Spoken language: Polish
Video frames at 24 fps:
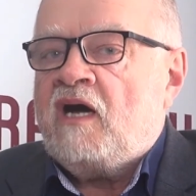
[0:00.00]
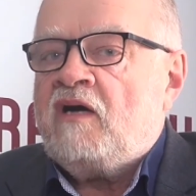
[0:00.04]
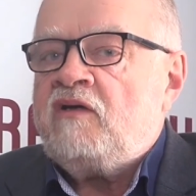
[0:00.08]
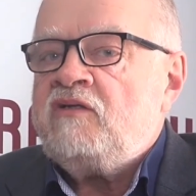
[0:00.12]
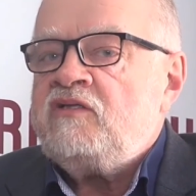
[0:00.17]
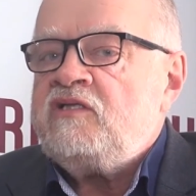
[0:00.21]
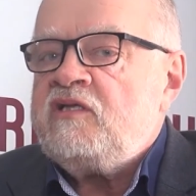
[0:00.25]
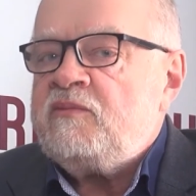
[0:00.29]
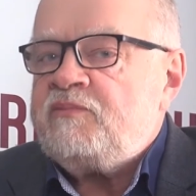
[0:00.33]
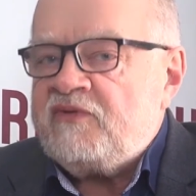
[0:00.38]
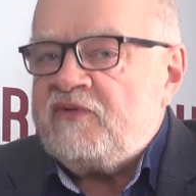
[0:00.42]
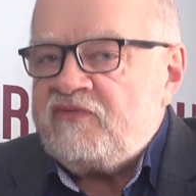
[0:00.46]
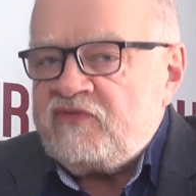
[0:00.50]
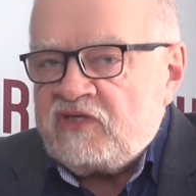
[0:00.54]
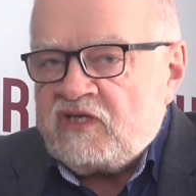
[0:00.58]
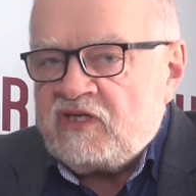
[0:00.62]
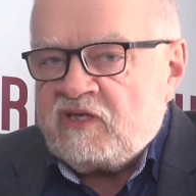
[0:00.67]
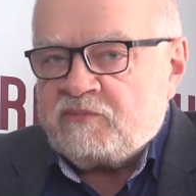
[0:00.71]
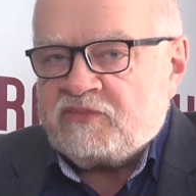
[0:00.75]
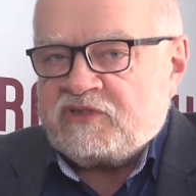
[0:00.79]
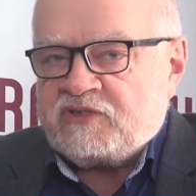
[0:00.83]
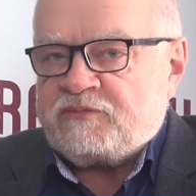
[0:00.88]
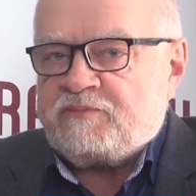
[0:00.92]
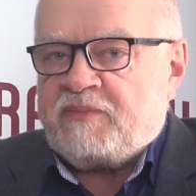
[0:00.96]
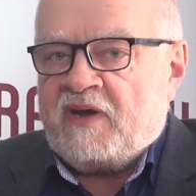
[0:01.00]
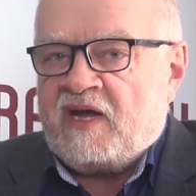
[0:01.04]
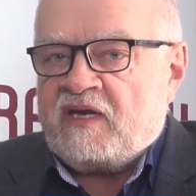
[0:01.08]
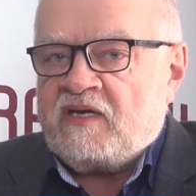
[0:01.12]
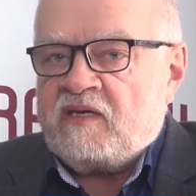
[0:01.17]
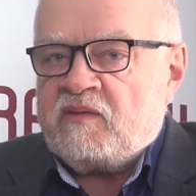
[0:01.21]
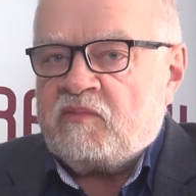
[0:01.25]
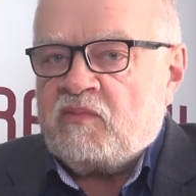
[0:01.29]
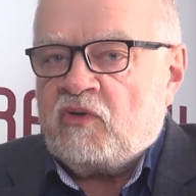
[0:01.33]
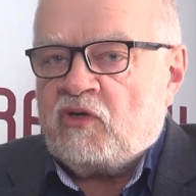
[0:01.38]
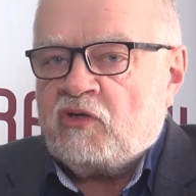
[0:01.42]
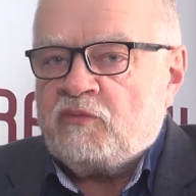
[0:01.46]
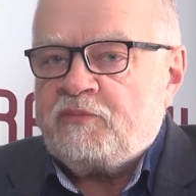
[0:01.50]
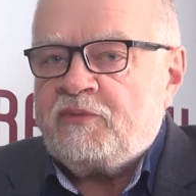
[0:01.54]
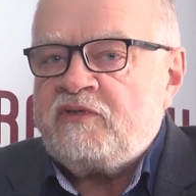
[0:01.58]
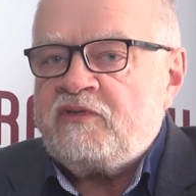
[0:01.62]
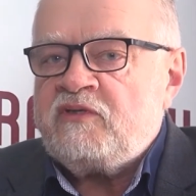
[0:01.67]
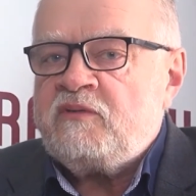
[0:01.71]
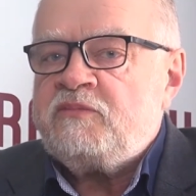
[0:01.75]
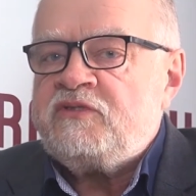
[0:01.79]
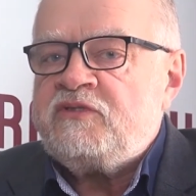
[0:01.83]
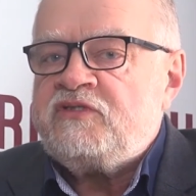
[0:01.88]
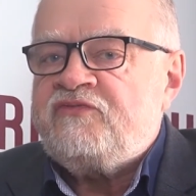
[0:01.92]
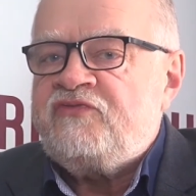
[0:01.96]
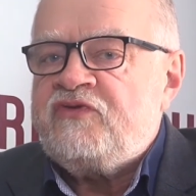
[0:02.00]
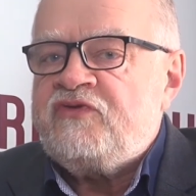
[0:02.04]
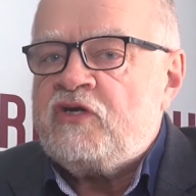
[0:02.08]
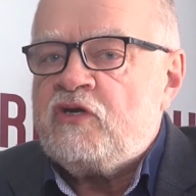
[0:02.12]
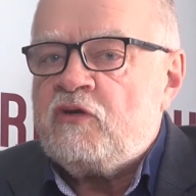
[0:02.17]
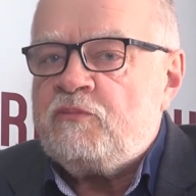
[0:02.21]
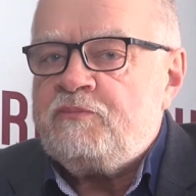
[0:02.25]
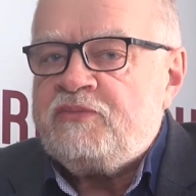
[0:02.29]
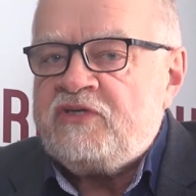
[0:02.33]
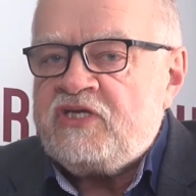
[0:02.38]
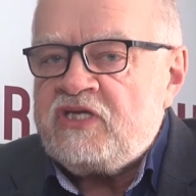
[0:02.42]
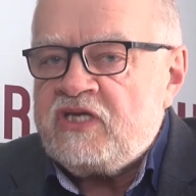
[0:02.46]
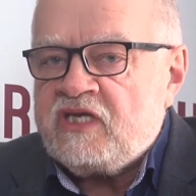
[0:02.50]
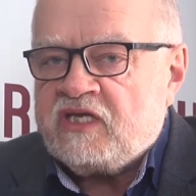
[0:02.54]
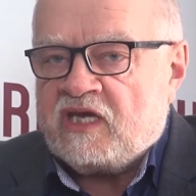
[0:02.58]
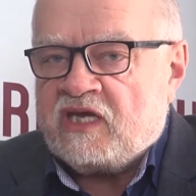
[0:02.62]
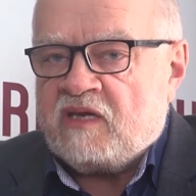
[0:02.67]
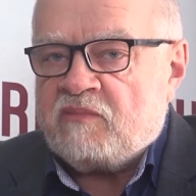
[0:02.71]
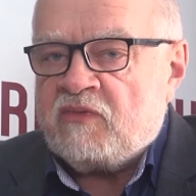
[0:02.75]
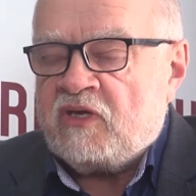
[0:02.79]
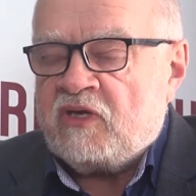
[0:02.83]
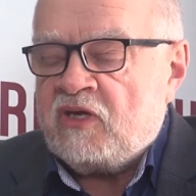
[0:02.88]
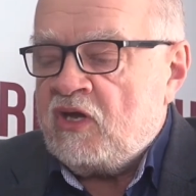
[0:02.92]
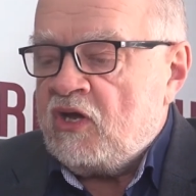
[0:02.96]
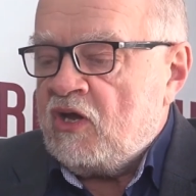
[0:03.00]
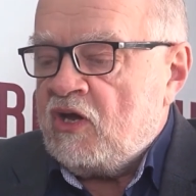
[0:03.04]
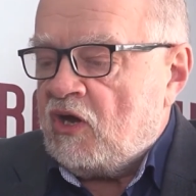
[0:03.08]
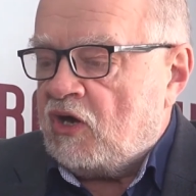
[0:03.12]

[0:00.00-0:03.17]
A on nie powinien być panem. On powinien być wyrobnikiem.